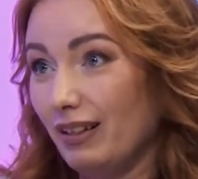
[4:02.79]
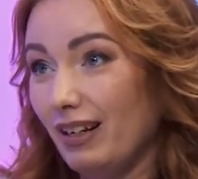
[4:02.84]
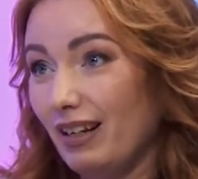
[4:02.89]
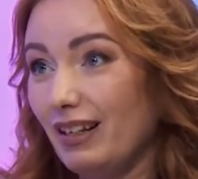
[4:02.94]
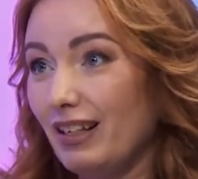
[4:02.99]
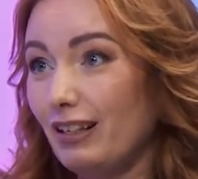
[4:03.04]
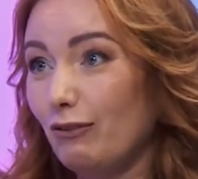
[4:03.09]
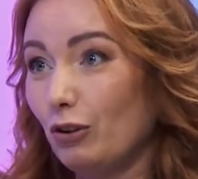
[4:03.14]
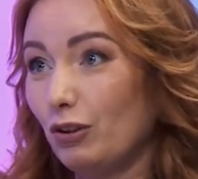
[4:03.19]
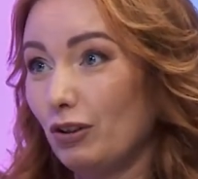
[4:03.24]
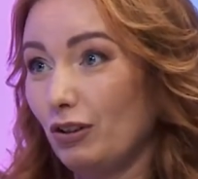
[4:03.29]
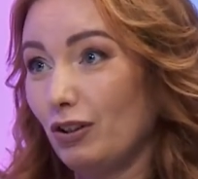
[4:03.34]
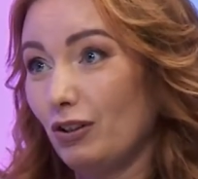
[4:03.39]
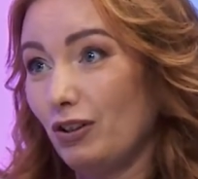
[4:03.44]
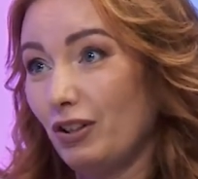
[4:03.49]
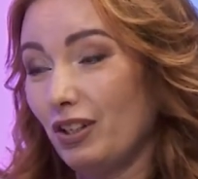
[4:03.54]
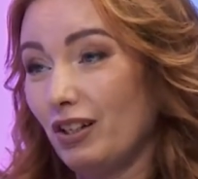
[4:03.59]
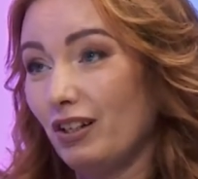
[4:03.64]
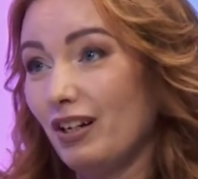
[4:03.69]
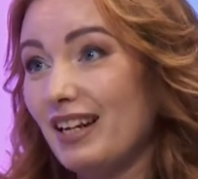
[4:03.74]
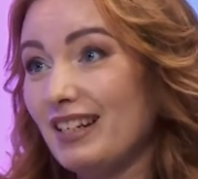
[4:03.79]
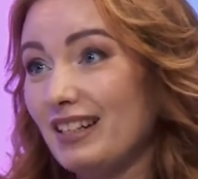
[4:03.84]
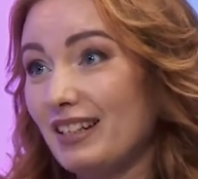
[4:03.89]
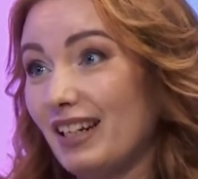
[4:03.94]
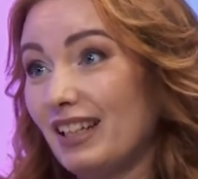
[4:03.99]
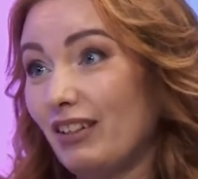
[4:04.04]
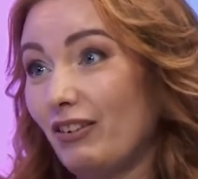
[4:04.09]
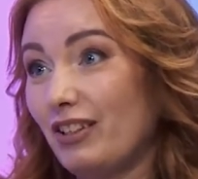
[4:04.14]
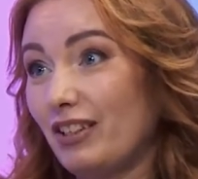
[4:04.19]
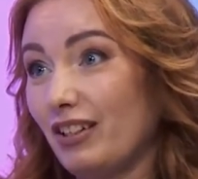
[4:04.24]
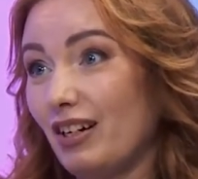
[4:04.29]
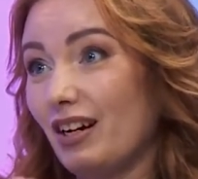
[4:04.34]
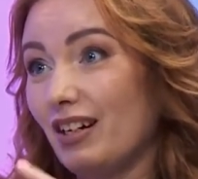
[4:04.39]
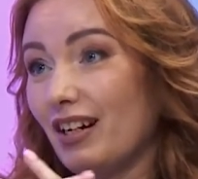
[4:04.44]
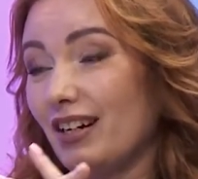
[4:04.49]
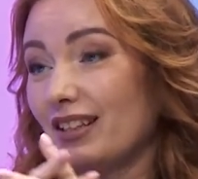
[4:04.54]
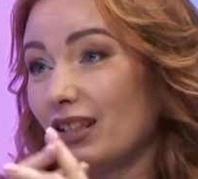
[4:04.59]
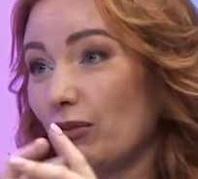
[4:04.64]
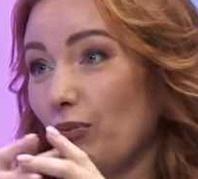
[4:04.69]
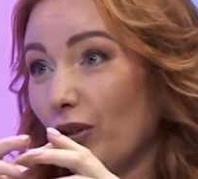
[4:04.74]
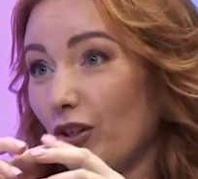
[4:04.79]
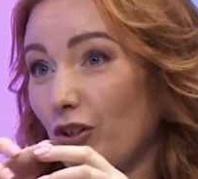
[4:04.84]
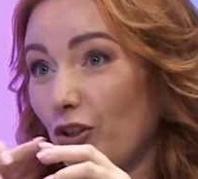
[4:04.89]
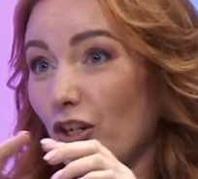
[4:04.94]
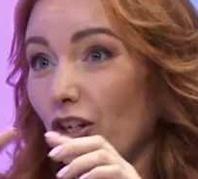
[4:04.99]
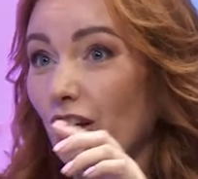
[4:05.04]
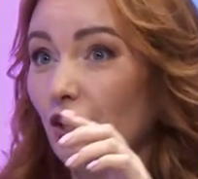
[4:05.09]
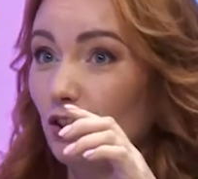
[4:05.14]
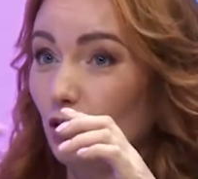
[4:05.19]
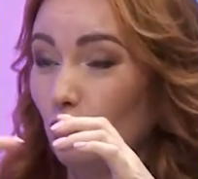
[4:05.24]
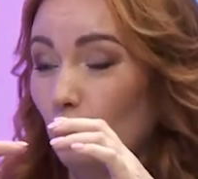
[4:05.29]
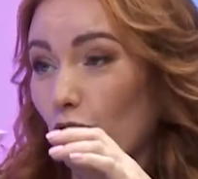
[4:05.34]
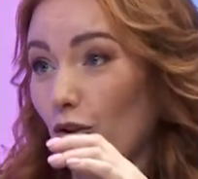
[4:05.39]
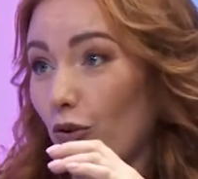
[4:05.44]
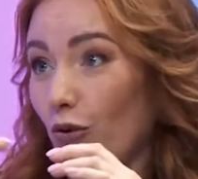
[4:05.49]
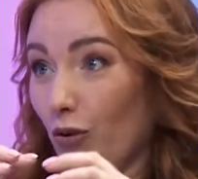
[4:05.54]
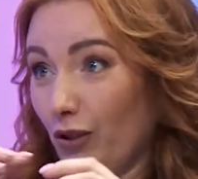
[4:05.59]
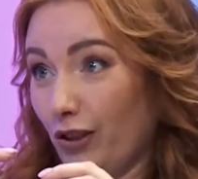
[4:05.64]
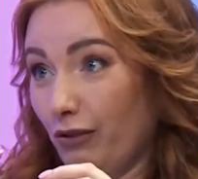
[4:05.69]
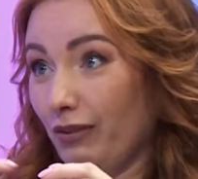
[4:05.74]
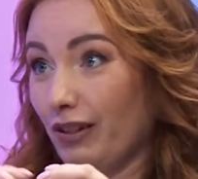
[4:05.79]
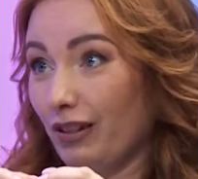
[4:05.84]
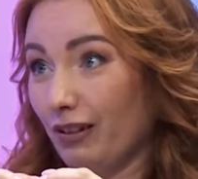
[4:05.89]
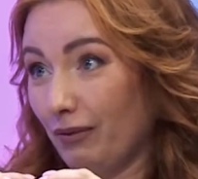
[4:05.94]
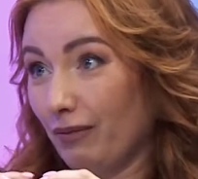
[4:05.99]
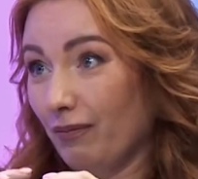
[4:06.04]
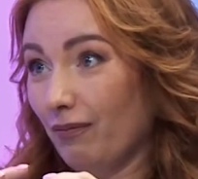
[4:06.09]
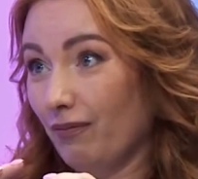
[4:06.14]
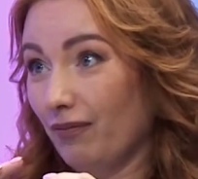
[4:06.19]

да, и вот этот икигай складывается как раз на пересечении этих четырех сфер.